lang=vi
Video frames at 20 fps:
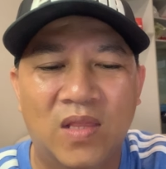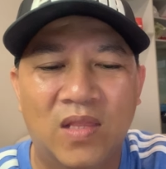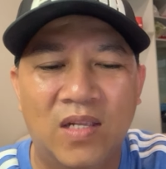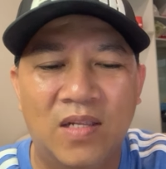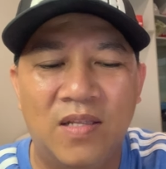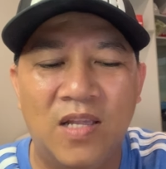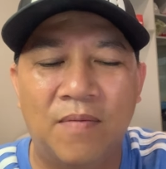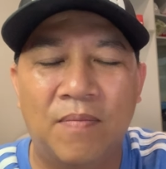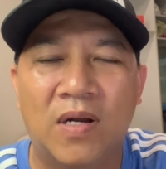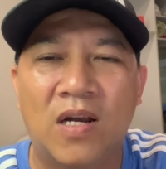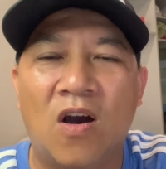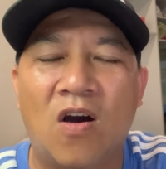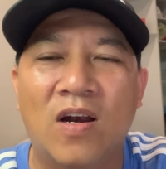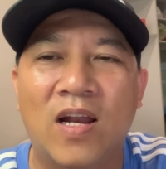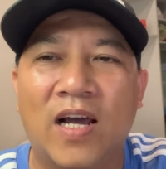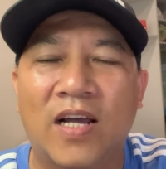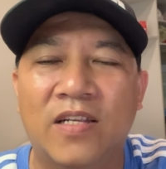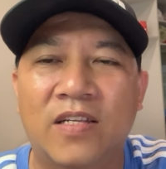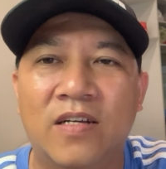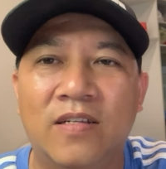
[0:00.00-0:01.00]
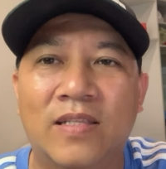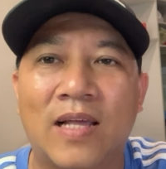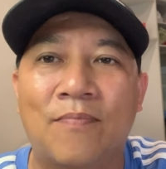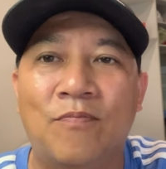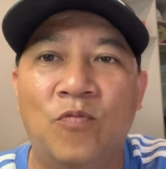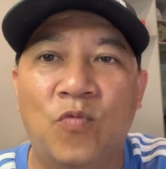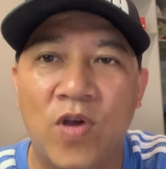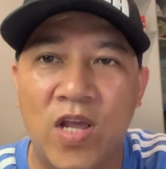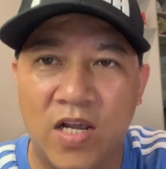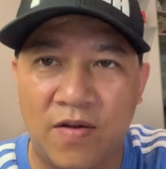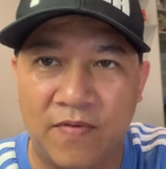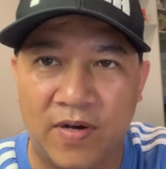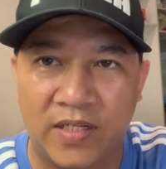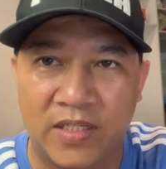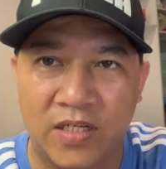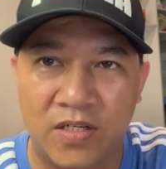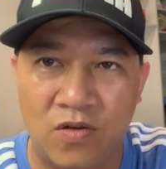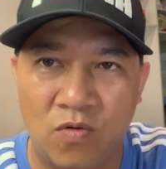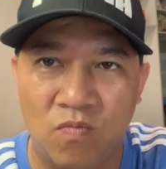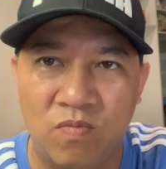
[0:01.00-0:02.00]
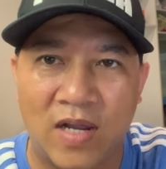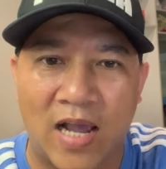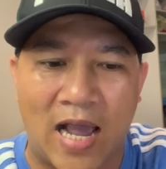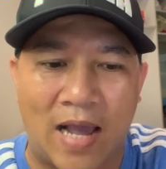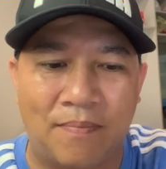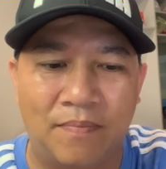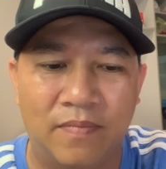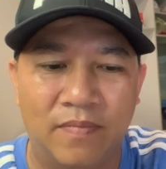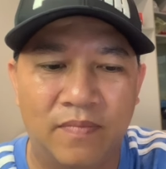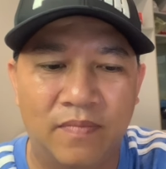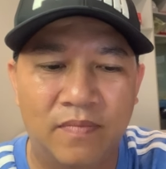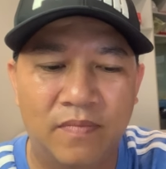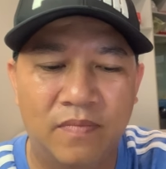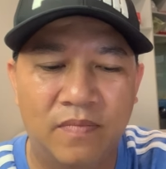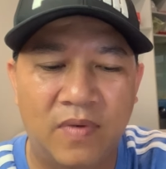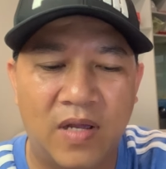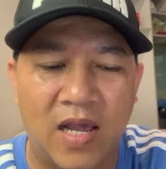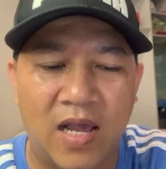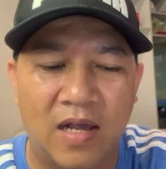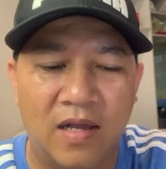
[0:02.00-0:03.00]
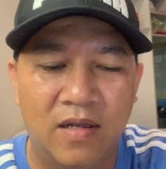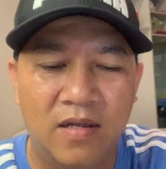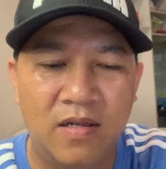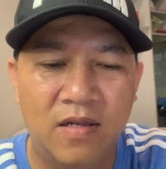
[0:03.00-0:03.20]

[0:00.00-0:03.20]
nhưng mà đó là cái sự tâm quyết và cái sự dũng cảm ha